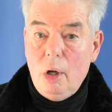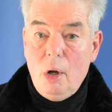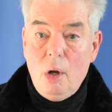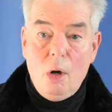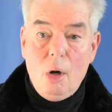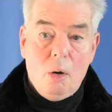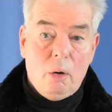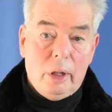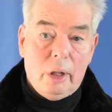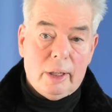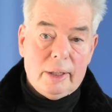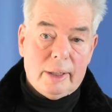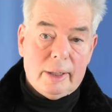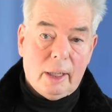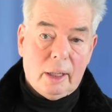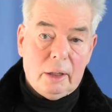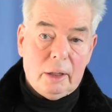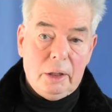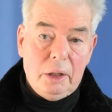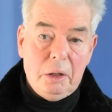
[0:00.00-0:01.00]
Und dann
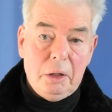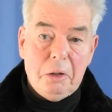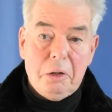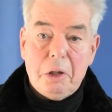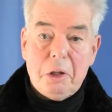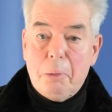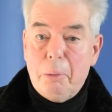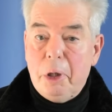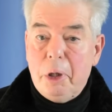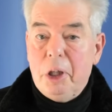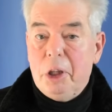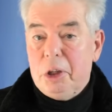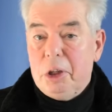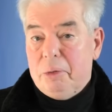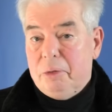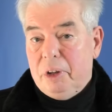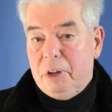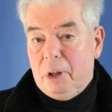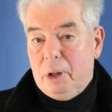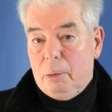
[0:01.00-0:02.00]
sagen die, dann
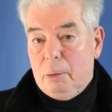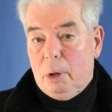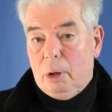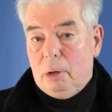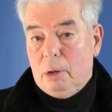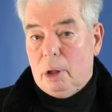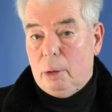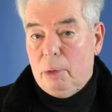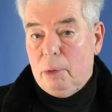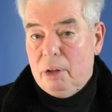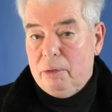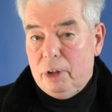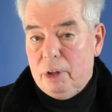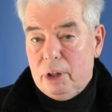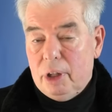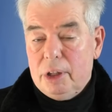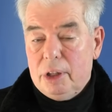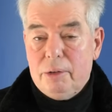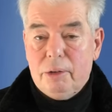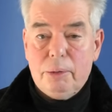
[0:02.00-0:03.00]
managen wir lieber. Da machen wir
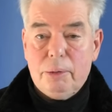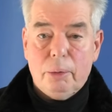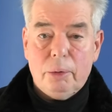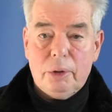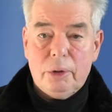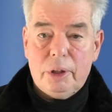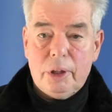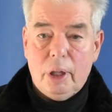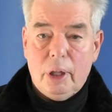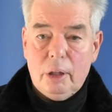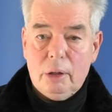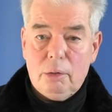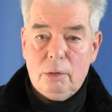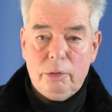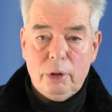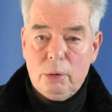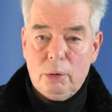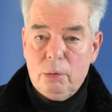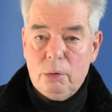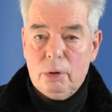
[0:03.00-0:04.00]
das, was man uns sagt.
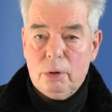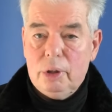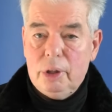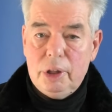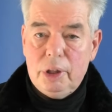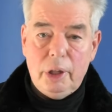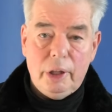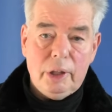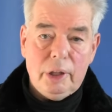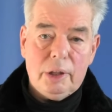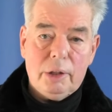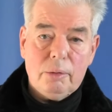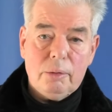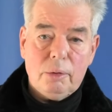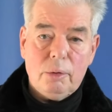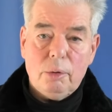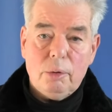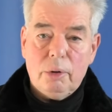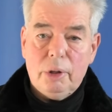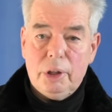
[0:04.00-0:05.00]
Wir gucken nicht links und
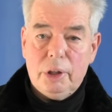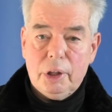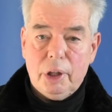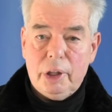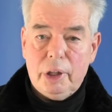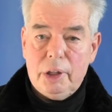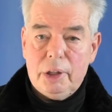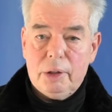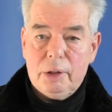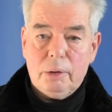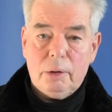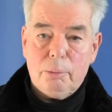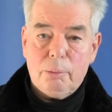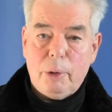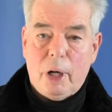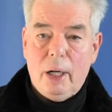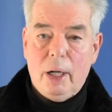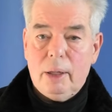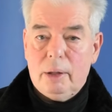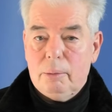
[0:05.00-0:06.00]
gucken nicht rechts und
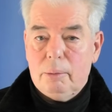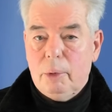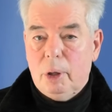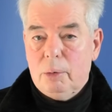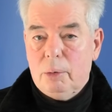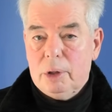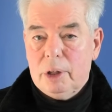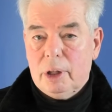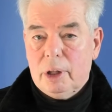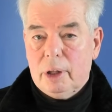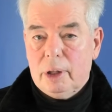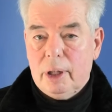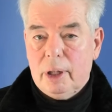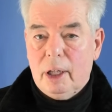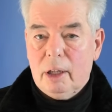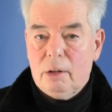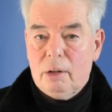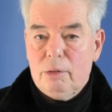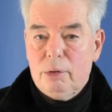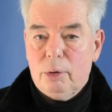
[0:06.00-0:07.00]
behalten mal unsere
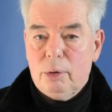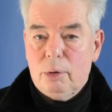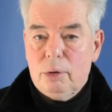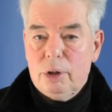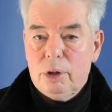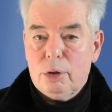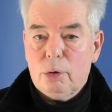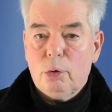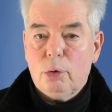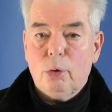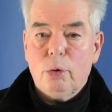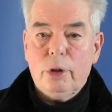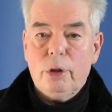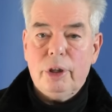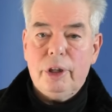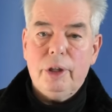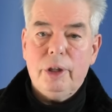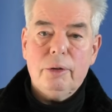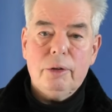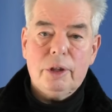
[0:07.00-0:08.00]
Gedanken für uns und
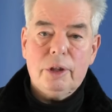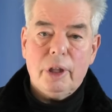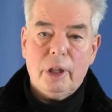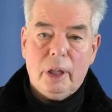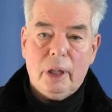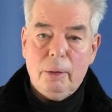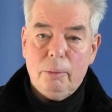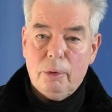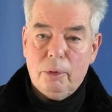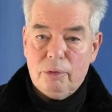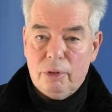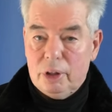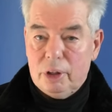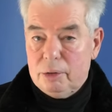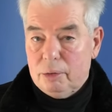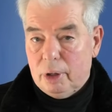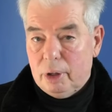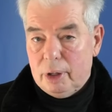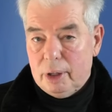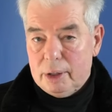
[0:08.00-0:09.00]
orientieren uns
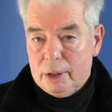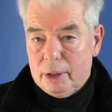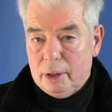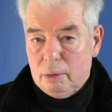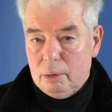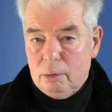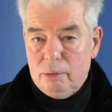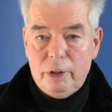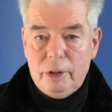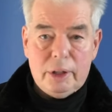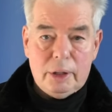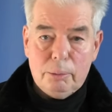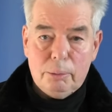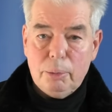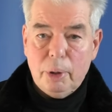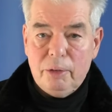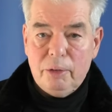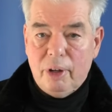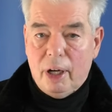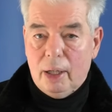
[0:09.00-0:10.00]
gegebenenfalls woanders hin. Und wenn es im
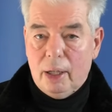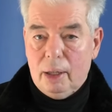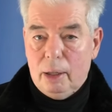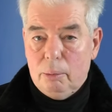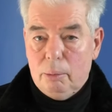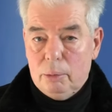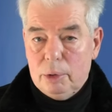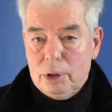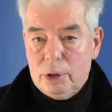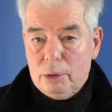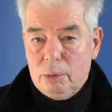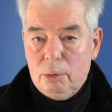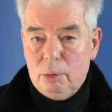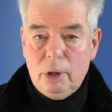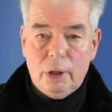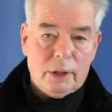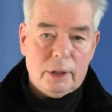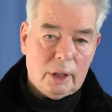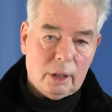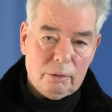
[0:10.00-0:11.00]
Privatleben ist.
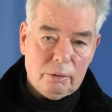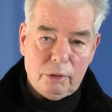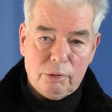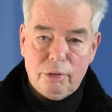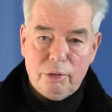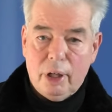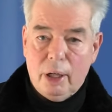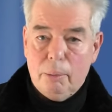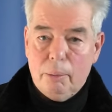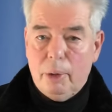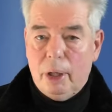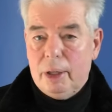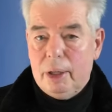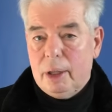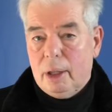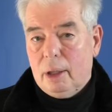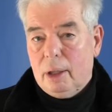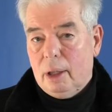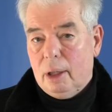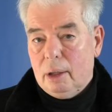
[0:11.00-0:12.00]
Oder sagen wir feiern mal einen
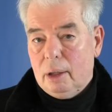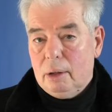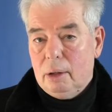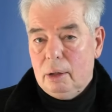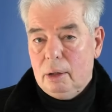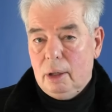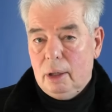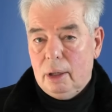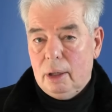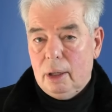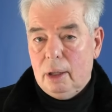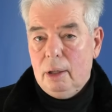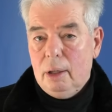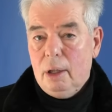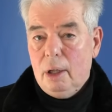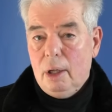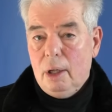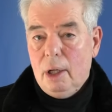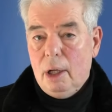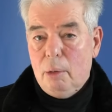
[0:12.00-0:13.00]
Tag krank. Ja,
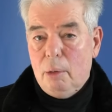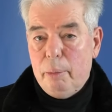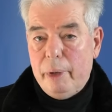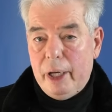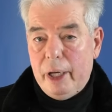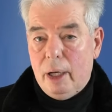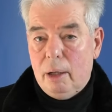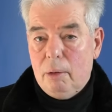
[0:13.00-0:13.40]
mehr.